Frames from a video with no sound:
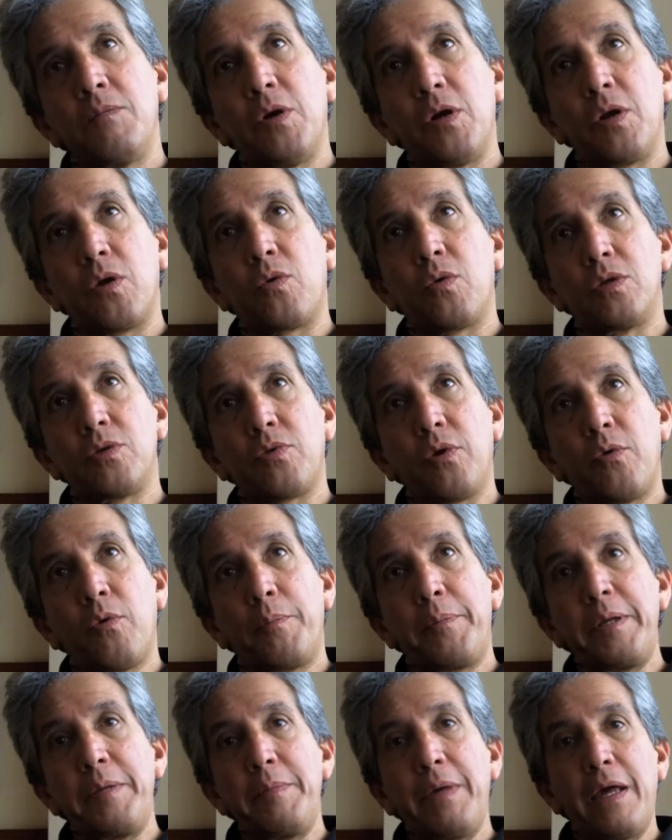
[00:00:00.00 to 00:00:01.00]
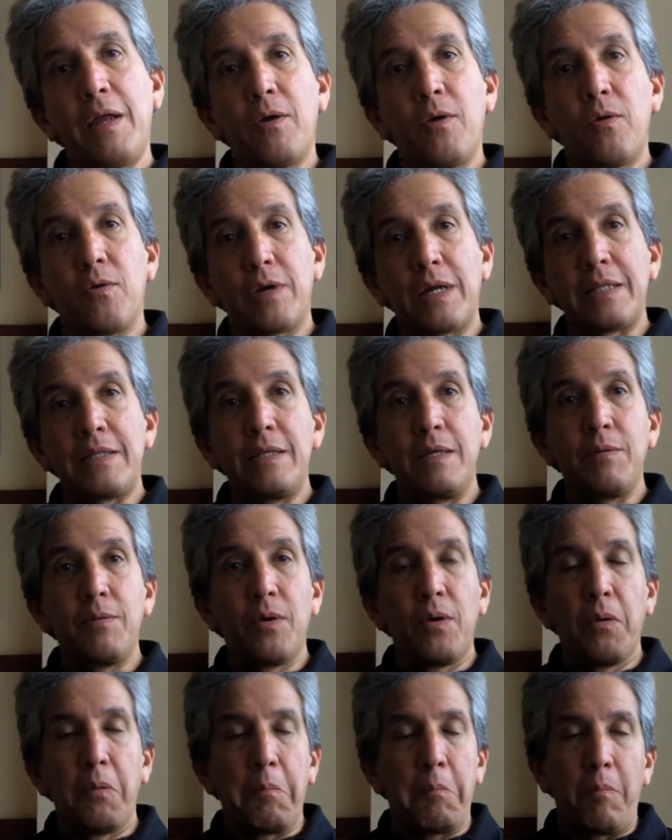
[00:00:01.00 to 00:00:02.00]
Bueno, en cuanto a lo primero, lo
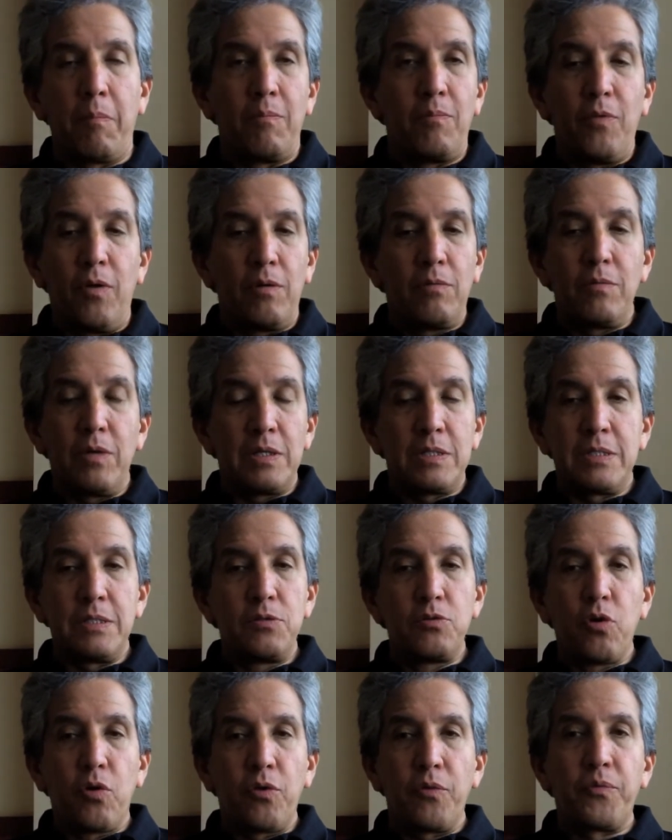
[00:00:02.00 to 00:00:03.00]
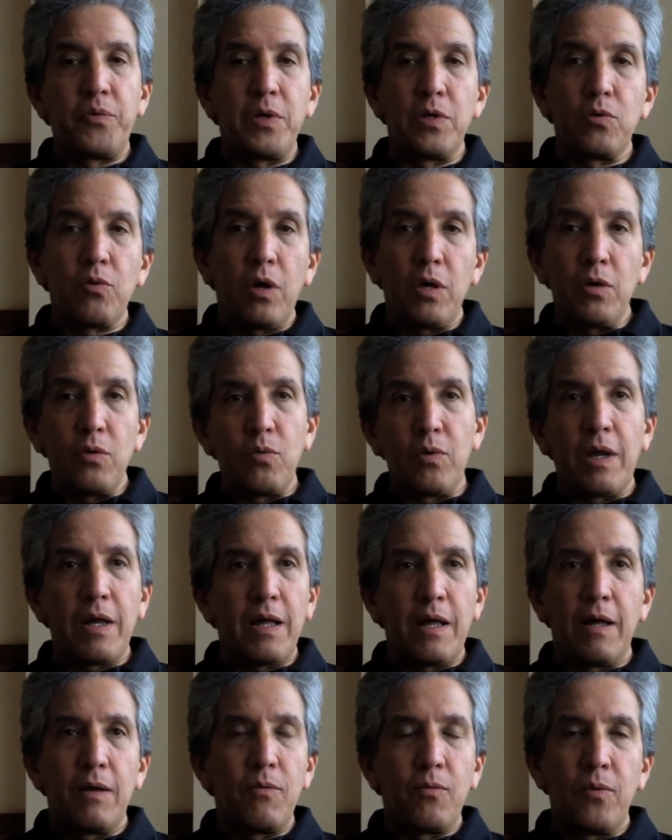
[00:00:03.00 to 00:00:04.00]
nativo, no defiendo ahí
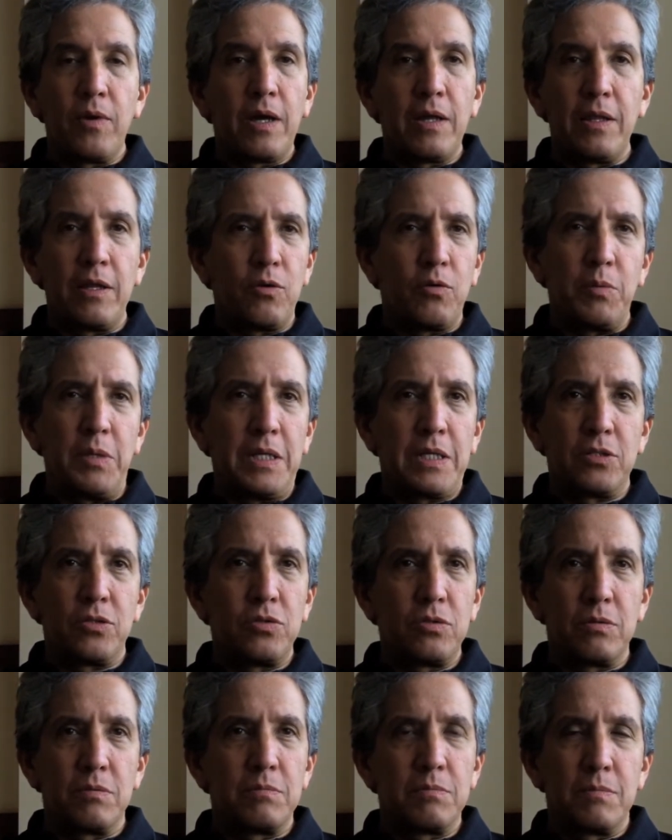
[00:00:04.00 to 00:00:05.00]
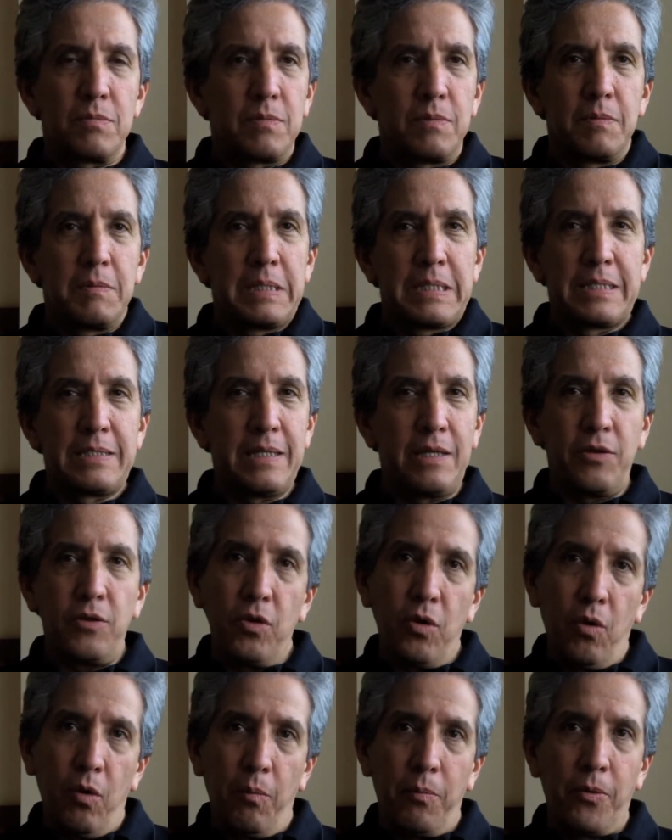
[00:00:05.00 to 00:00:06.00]
una, denominación. Se
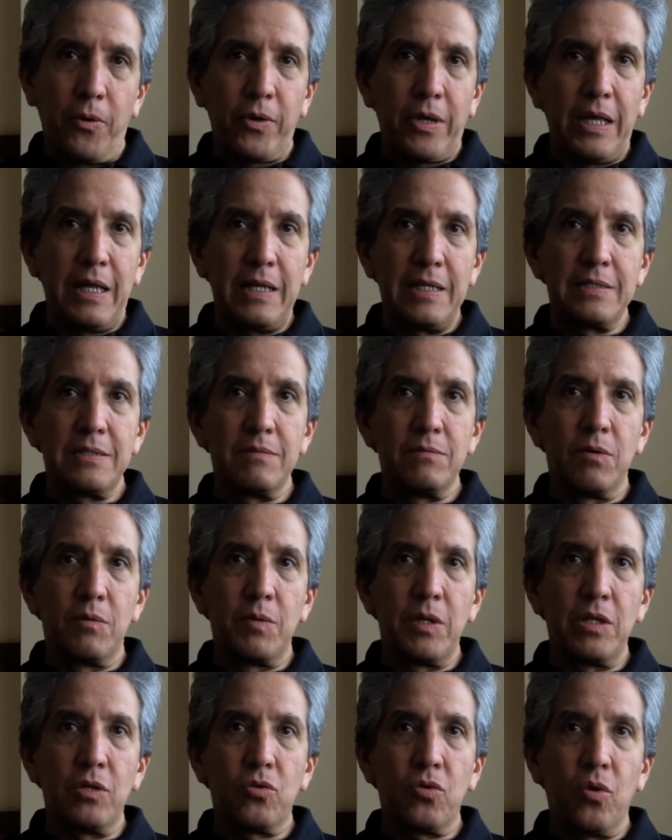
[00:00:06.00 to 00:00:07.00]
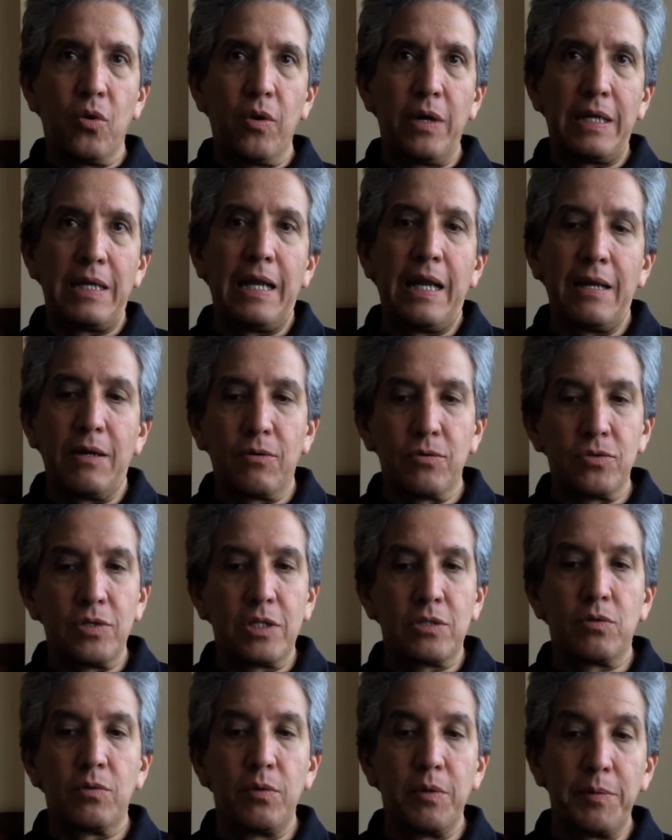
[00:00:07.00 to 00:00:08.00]
dio porque en ese momento, en el
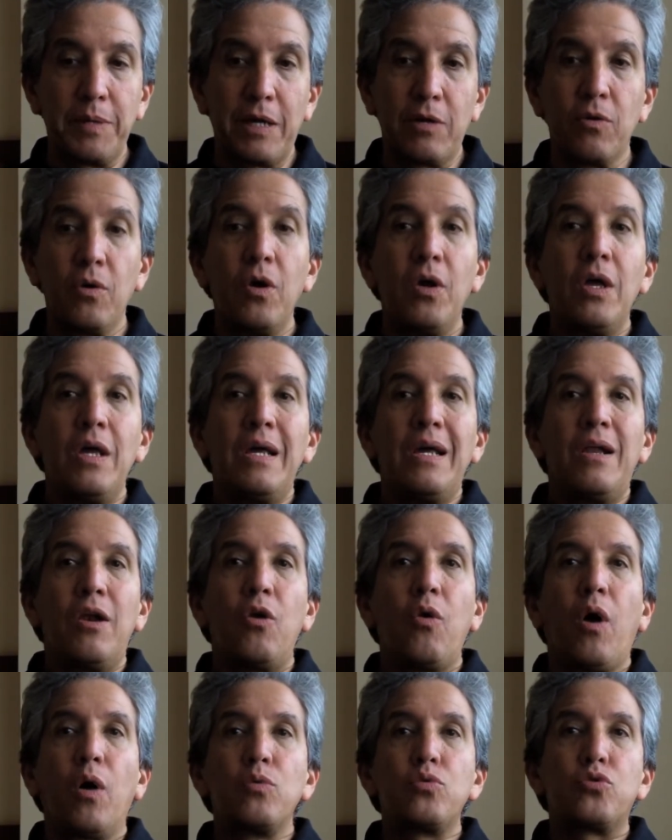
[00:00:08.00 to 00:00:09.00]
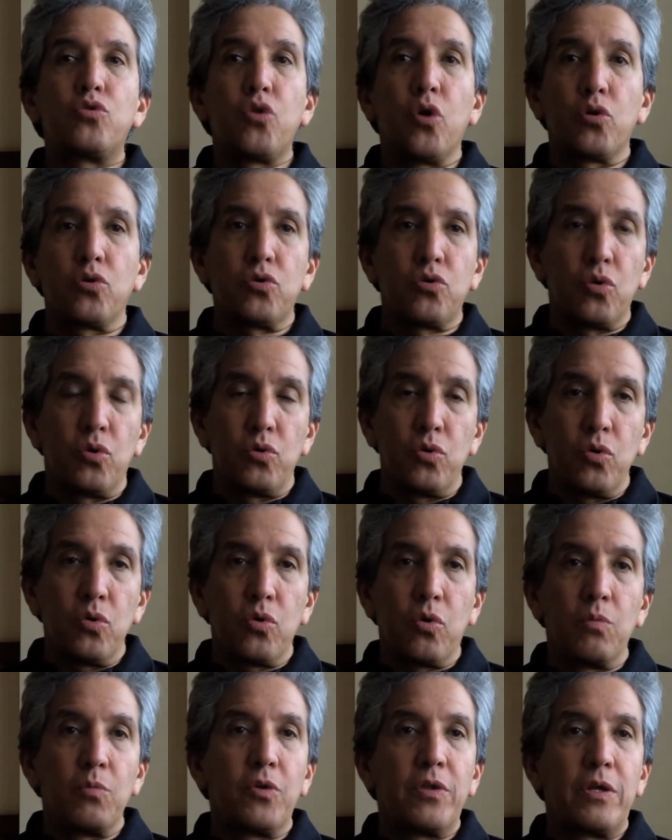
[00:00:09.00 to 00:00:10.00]
contexto boliviano, lo
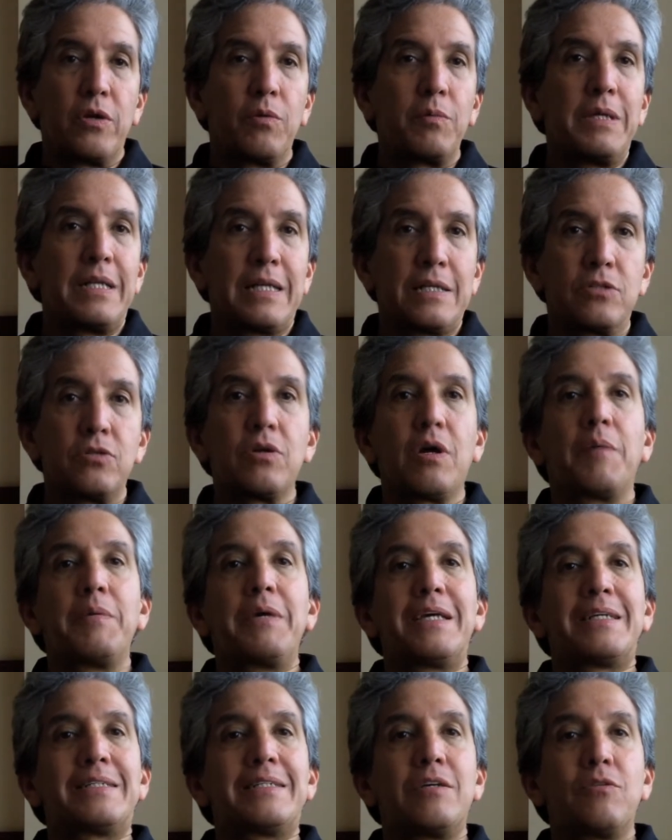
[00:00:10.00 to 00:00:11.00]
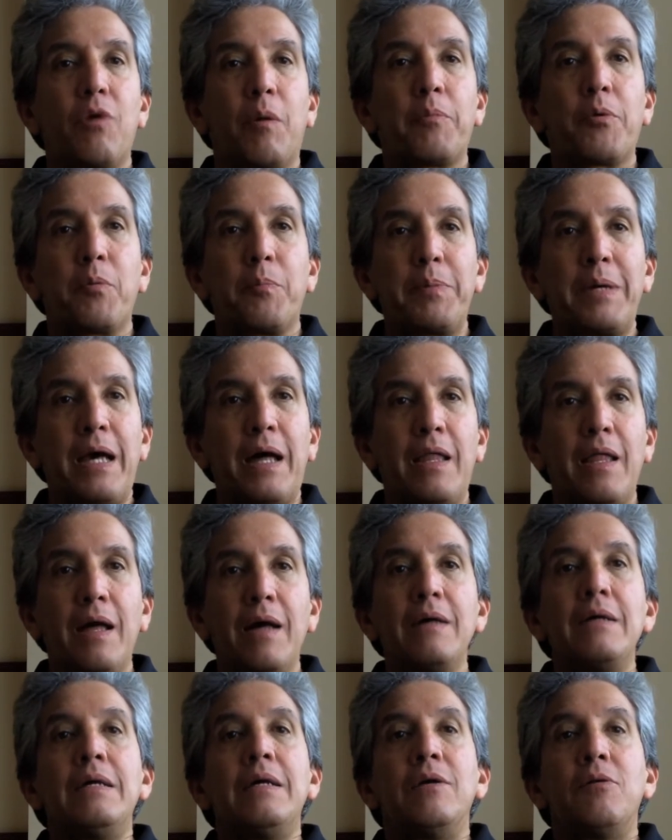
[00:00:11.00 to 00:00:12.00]
autóctono como denominación había sido
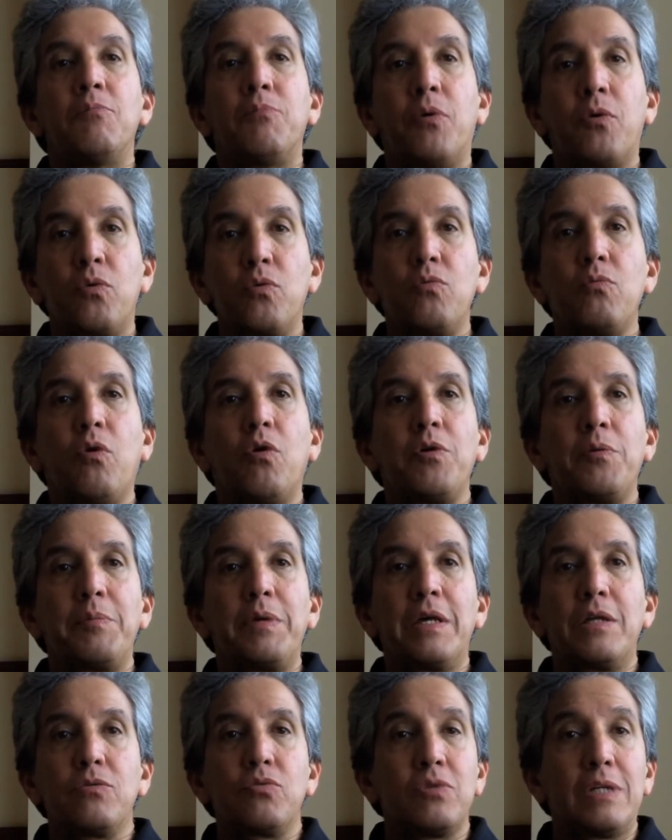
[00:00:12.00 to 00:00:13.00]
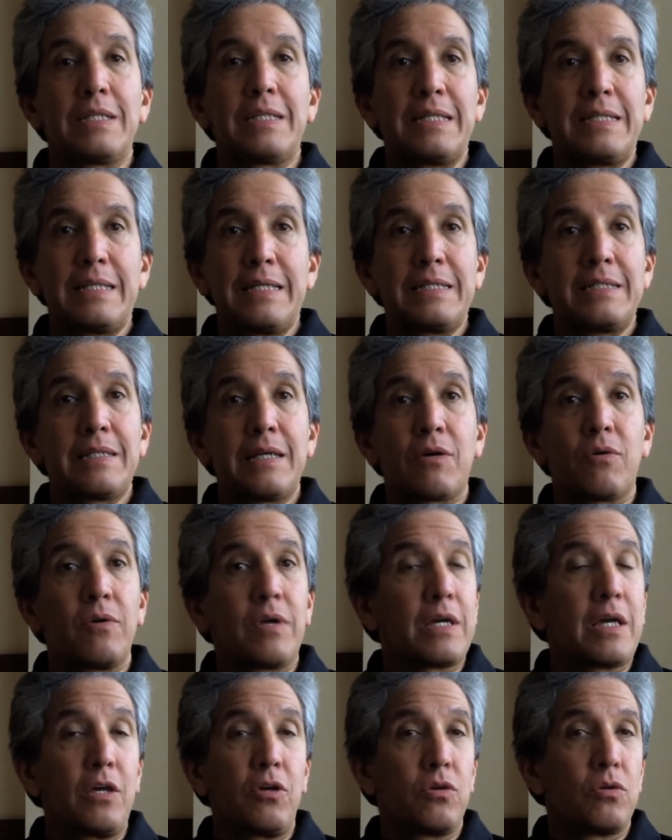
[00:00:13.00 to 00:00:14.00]
apropiada por un movimiento, una tendencia
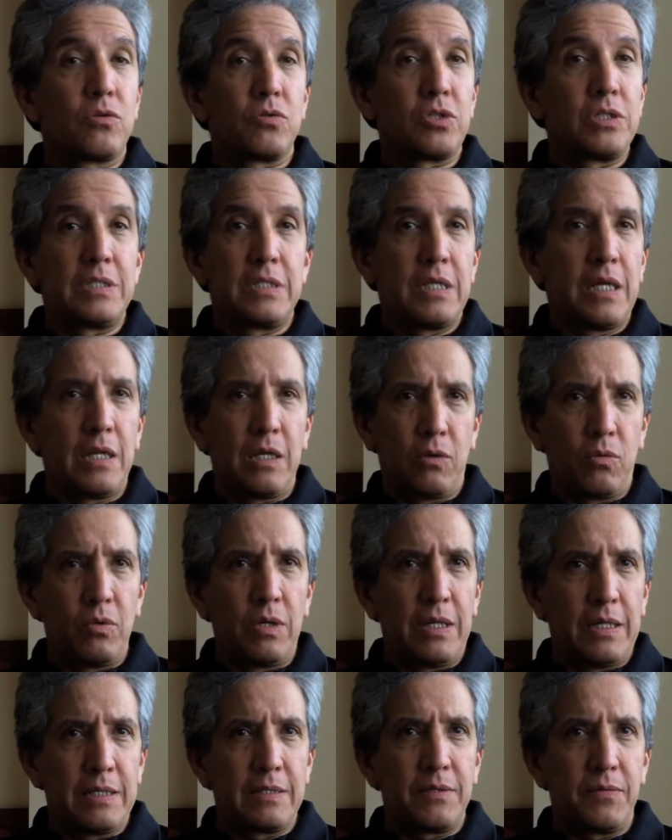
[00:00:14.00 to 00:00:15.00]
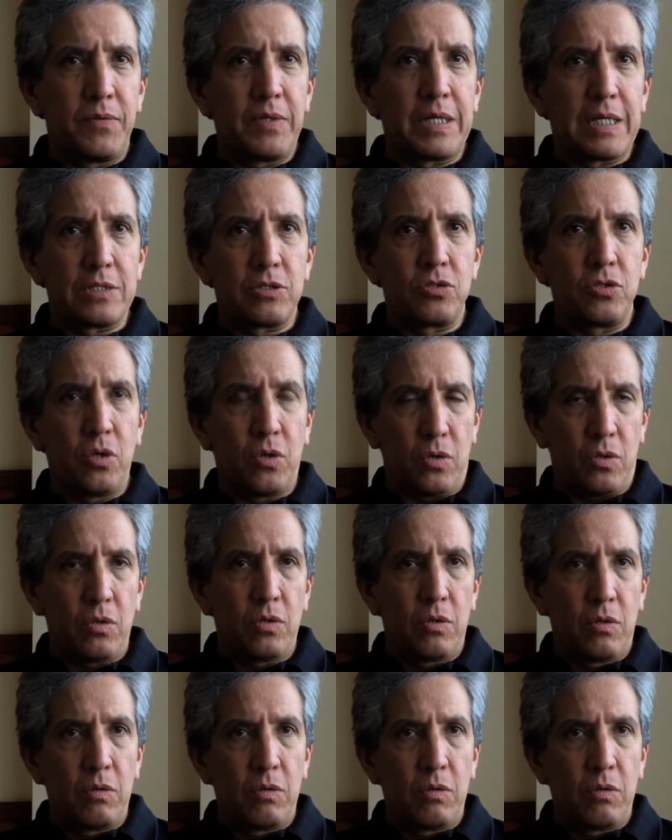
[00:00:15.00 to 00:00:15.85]
con la que yo no sentía ninguna identificación.